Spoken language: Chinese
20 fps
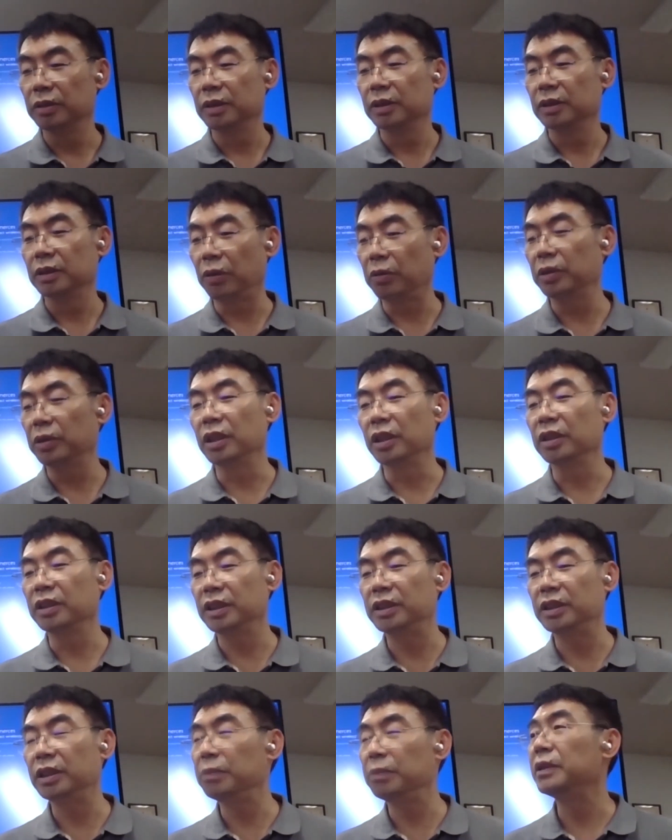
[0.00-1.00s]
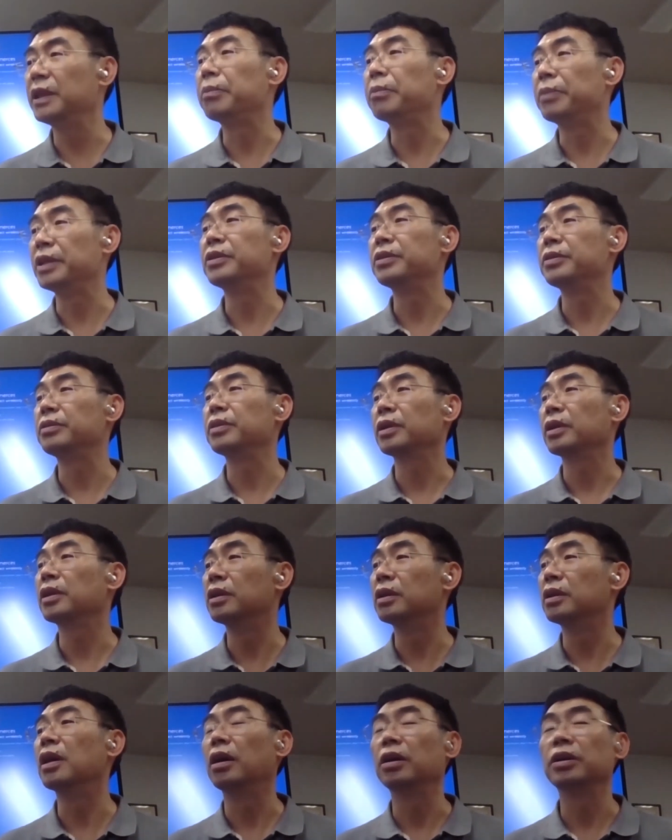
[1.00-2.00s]
待会儿想立清点评几句
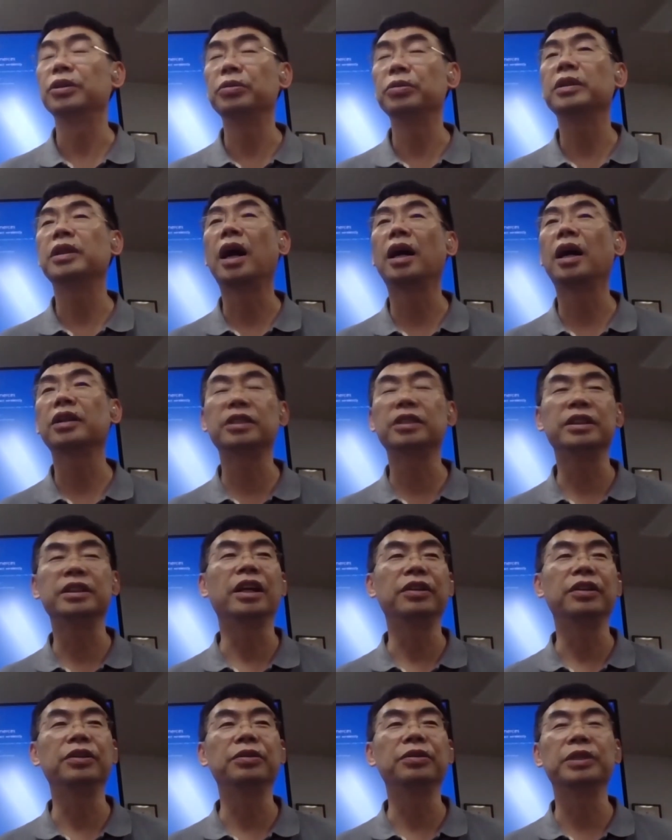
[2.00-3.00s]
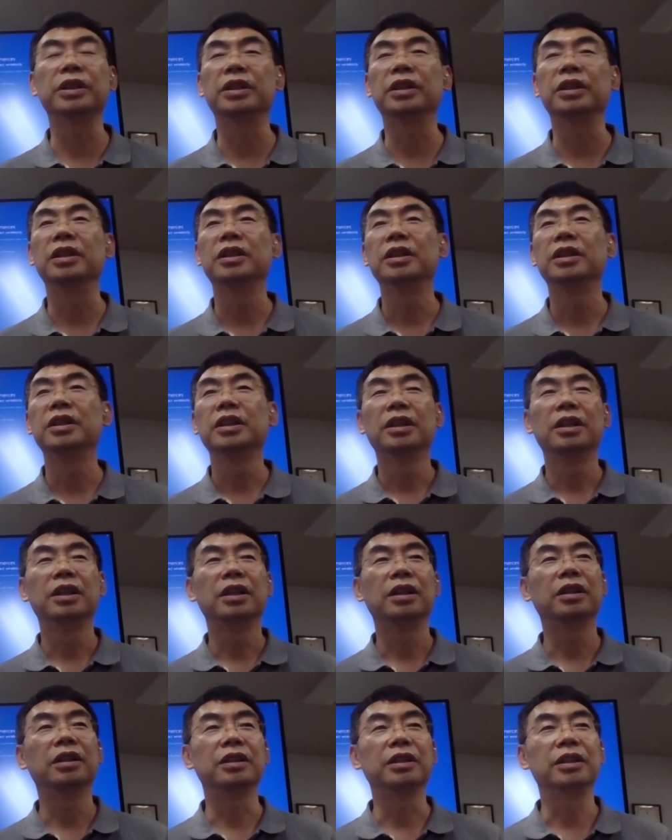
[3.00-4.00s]
更好，因为他是研究这个，
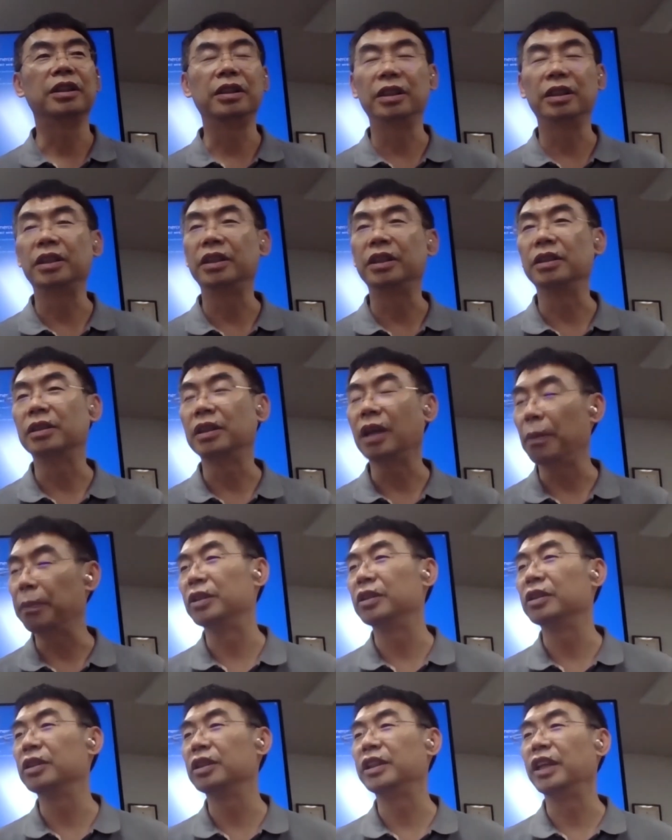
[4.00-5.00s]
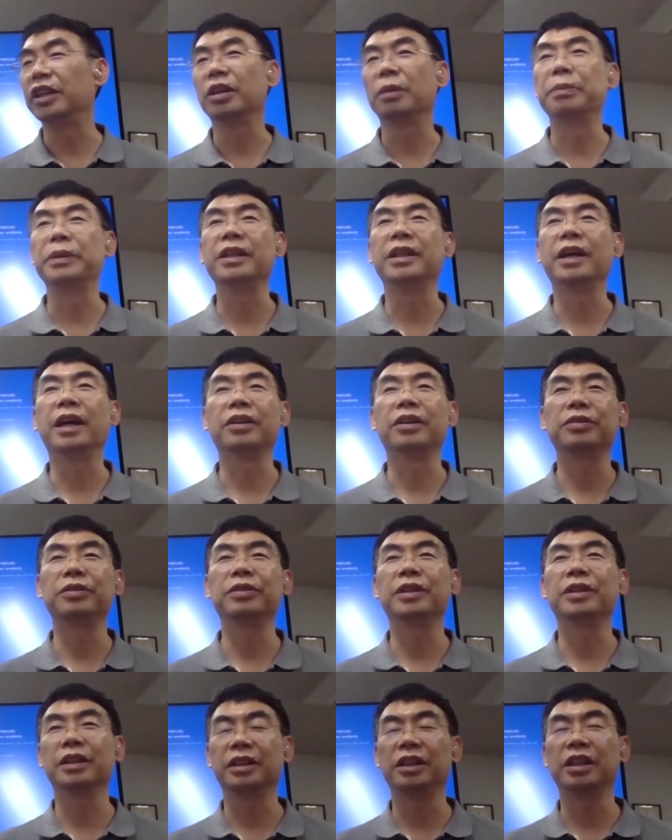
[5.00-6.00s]
呃，他本身是电商平台最
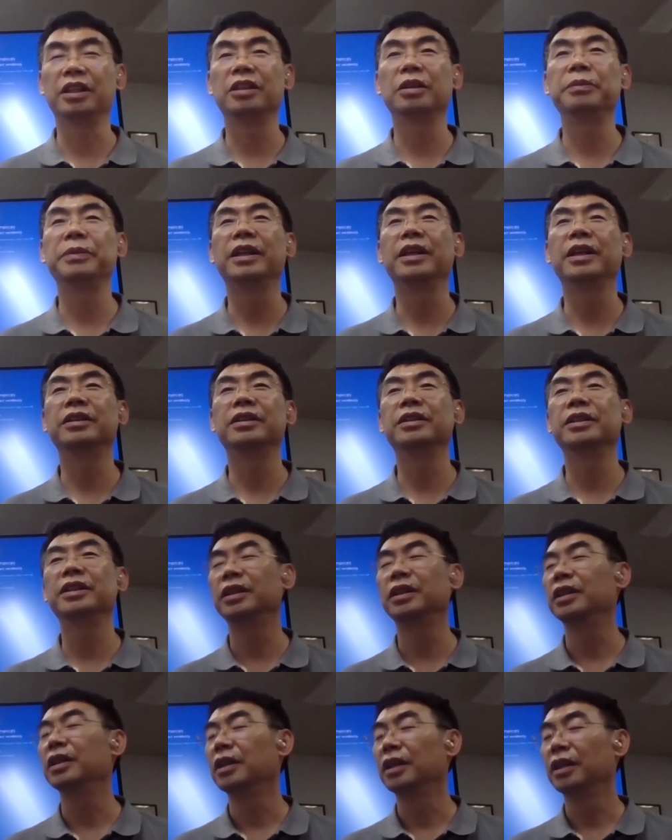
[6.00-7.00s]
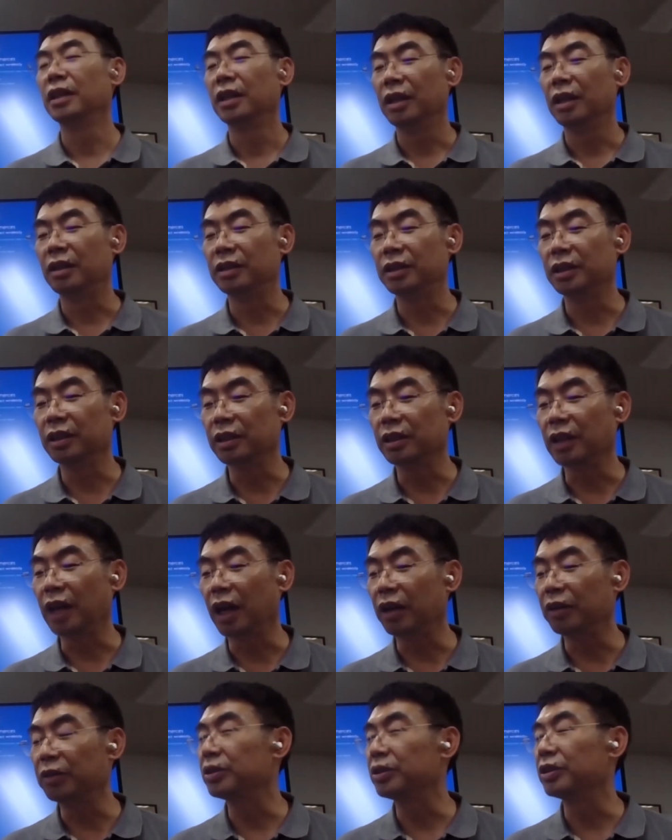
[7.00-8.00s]
大的电商平台之一。而且呢，
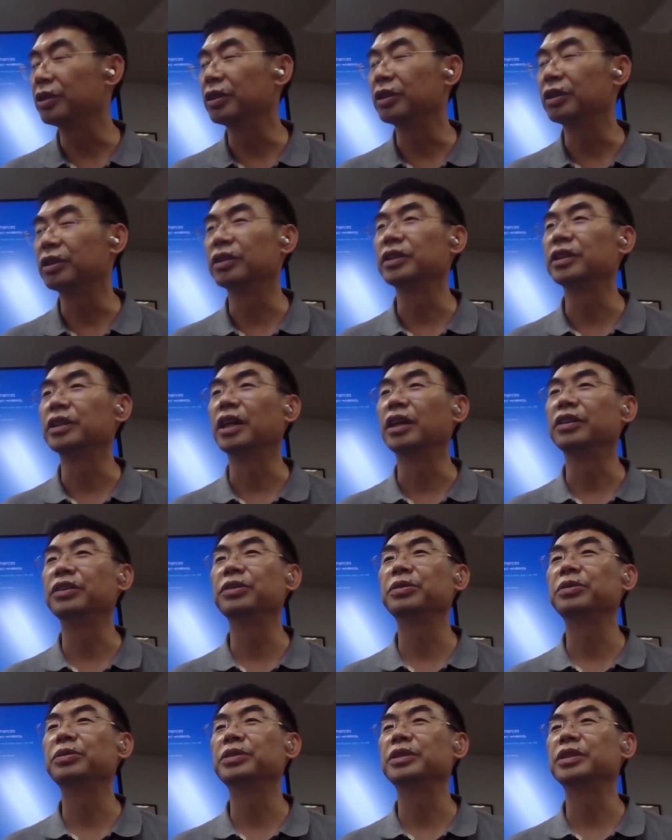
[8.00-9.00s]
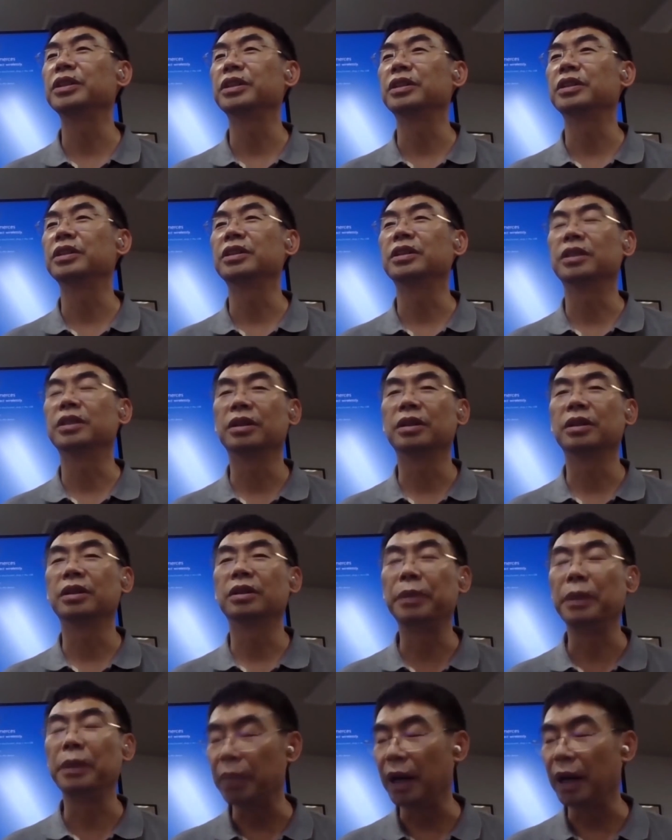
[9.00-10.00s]
他又是研究这个
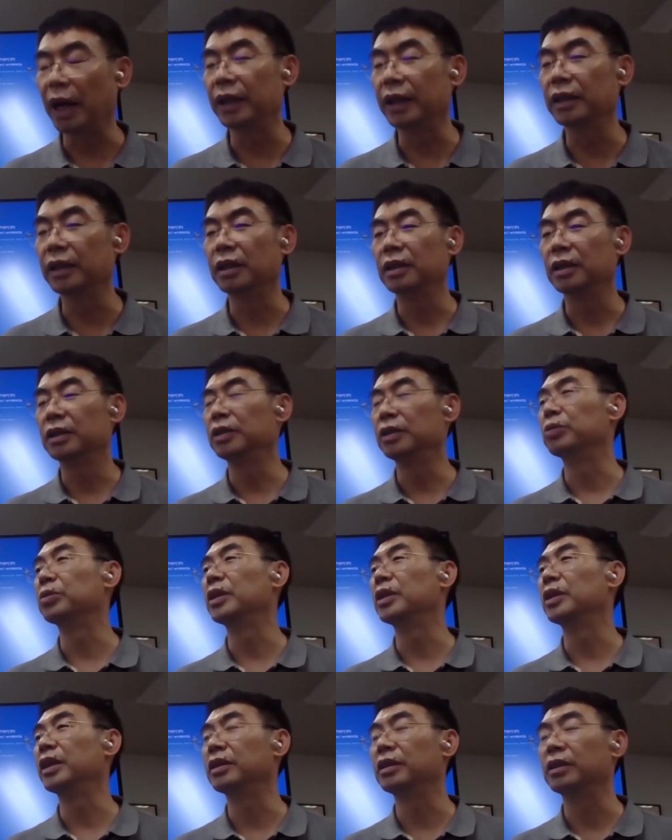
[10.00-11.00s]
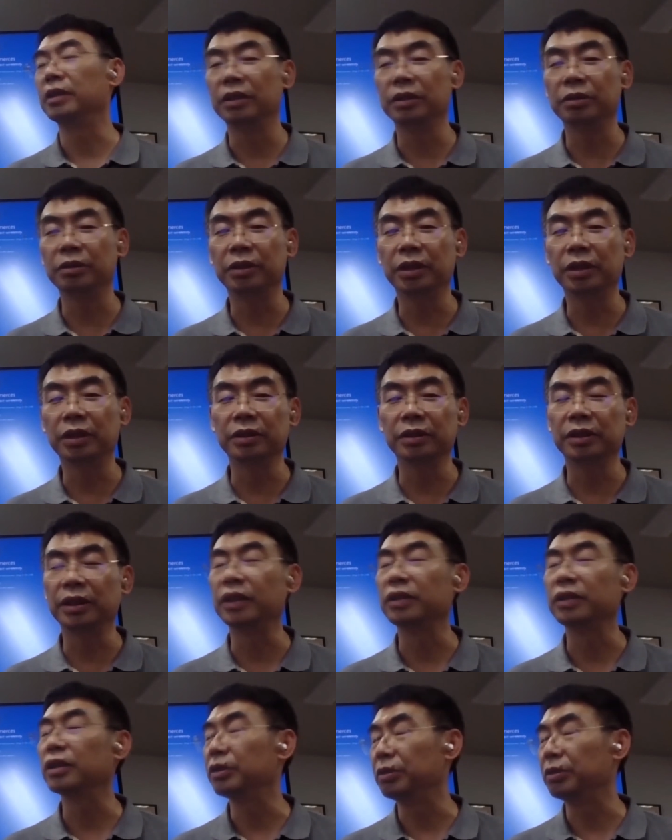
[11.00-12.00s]
品牌的，也就是研研究这个电
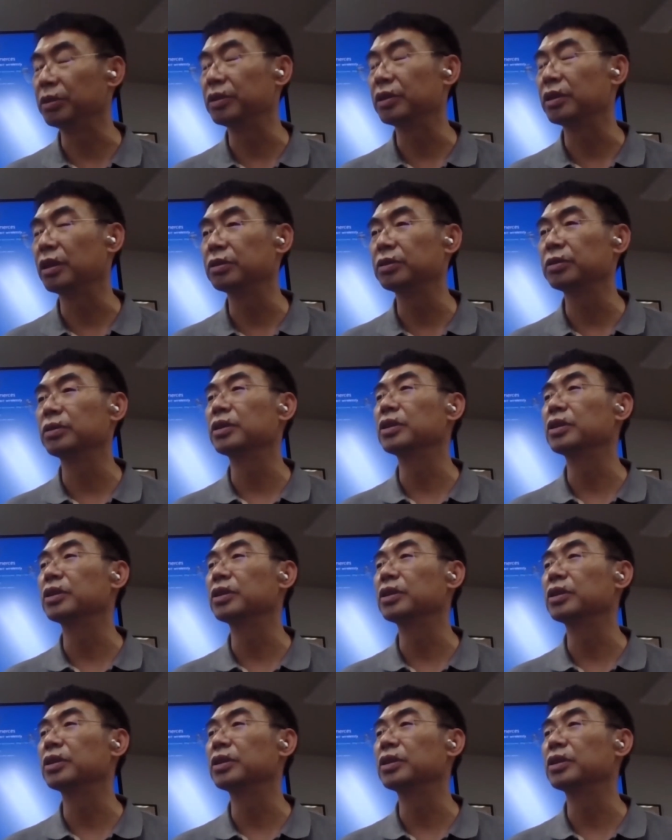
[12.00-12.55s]
商运营操作